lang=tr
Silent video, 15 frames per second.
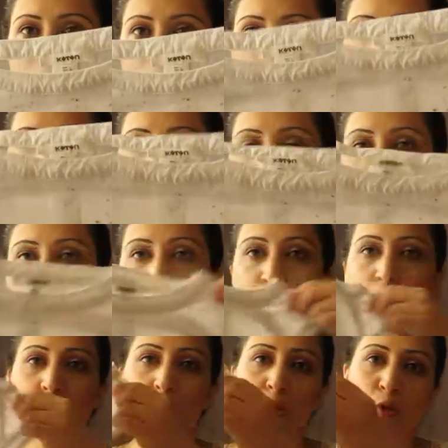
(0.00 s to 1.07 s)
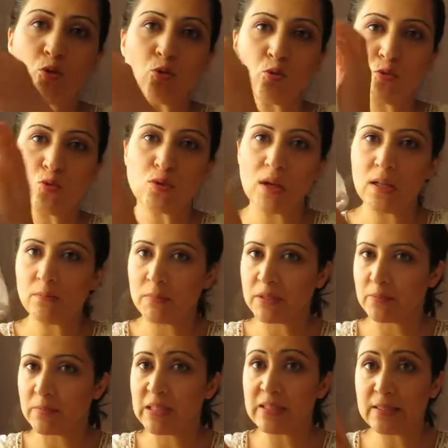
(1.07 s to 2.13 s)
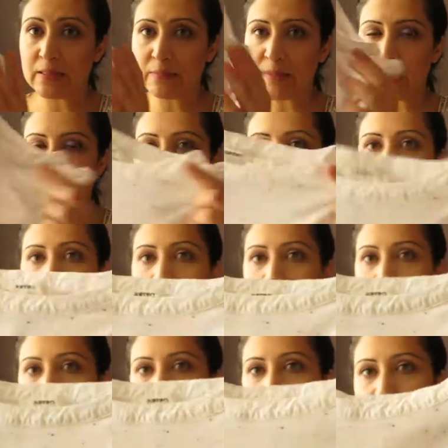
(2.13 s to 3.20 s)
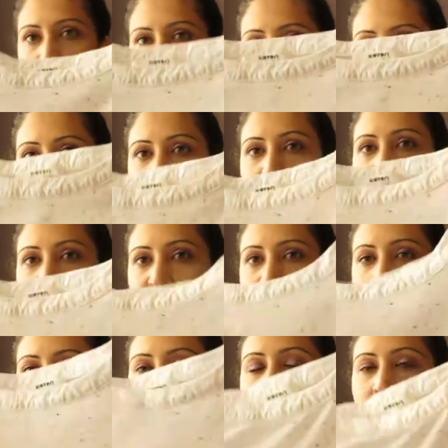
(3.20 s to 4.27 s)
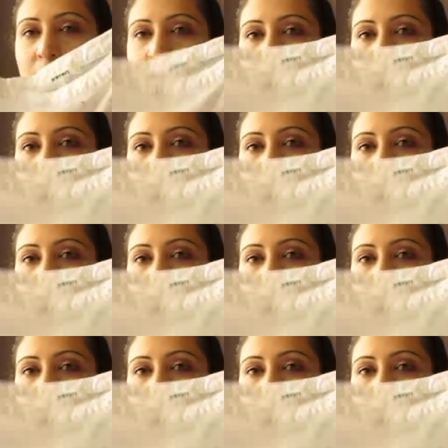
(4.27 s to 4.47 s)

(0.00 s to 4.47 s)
Çünkü ben bunu çok ucuz anladım. İndirimdeydi ama esas indirimde değildi.